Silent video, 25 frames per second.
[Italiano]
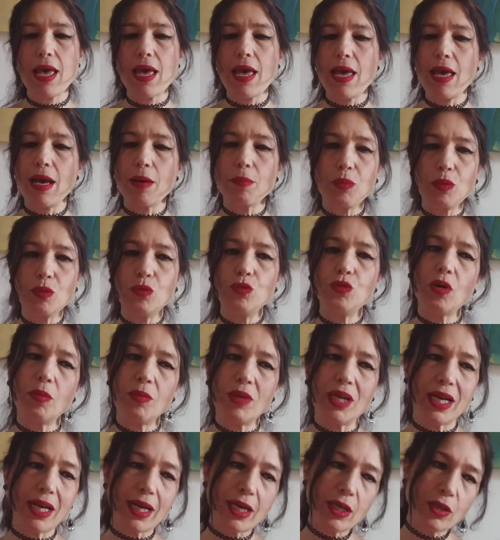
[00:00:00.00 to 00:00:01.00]
e appunto
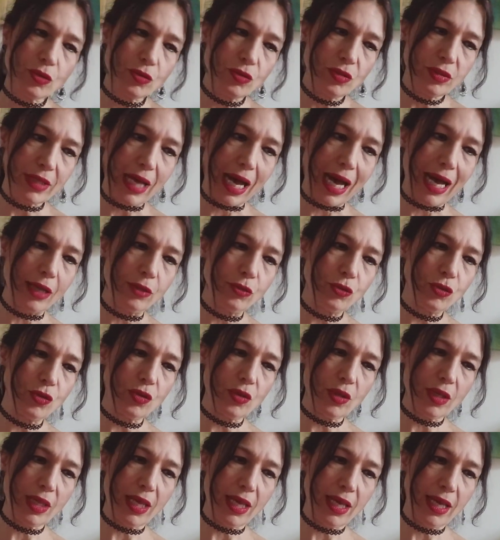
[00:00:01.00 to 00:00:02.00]
mi ha
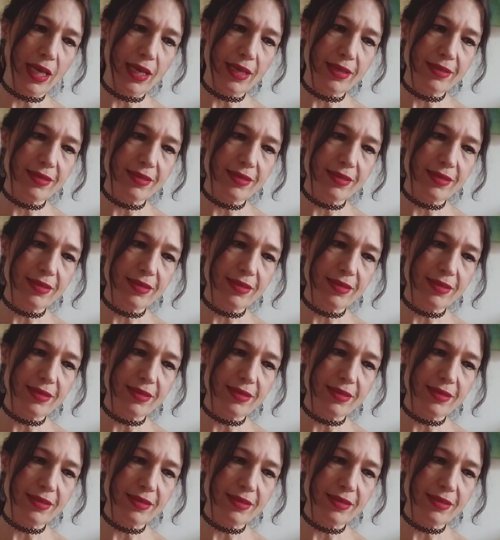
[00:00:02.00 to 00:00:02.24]
raccontato che